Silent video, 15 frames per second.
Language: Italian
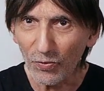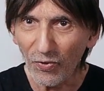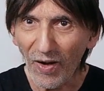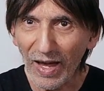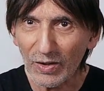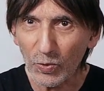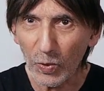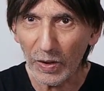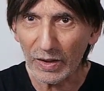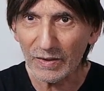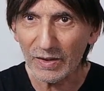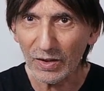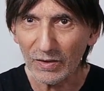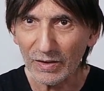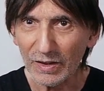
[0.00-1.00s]
fa
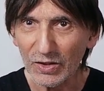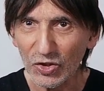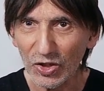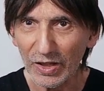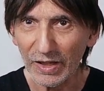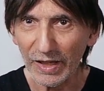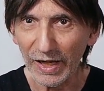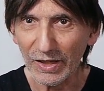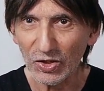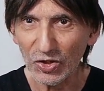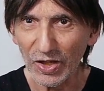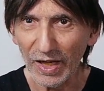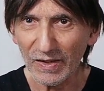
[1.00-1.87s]
questo se ci riesci,